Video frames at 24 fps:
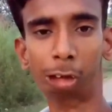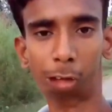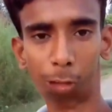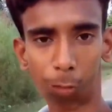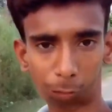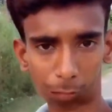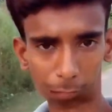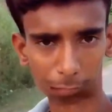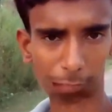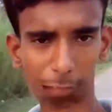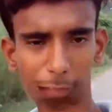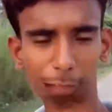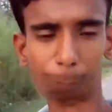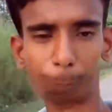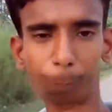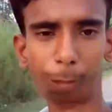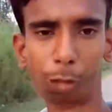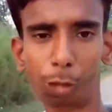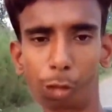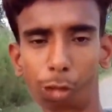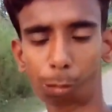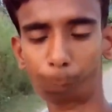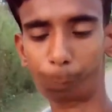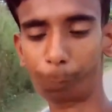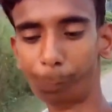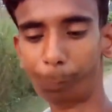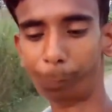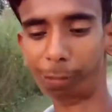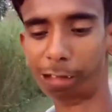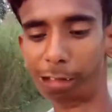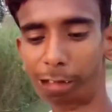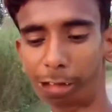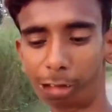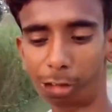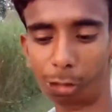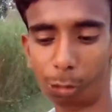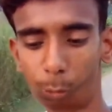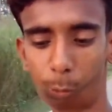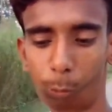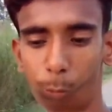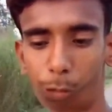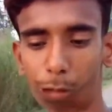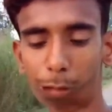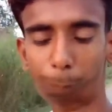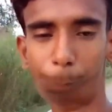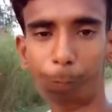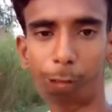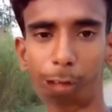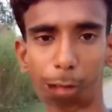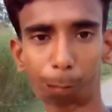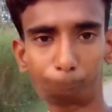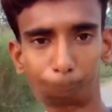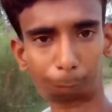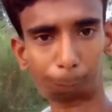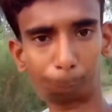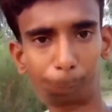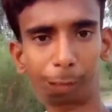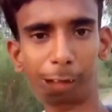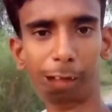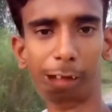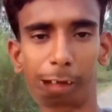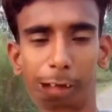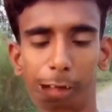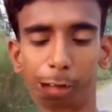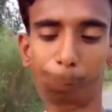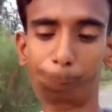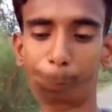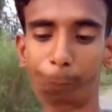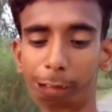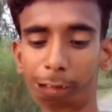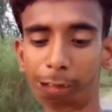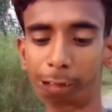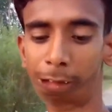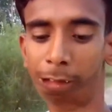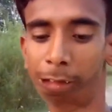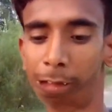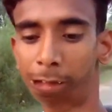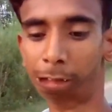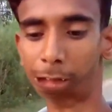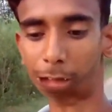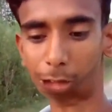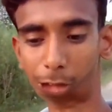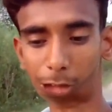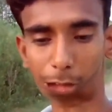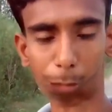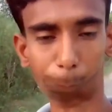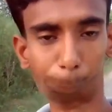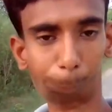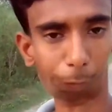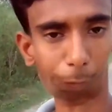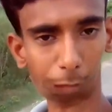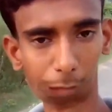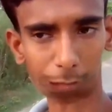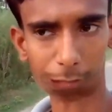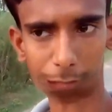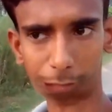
और आगे भी जो भी मैं चीज़ लूँगा वो आप सबकी कृपा और सपोर्ट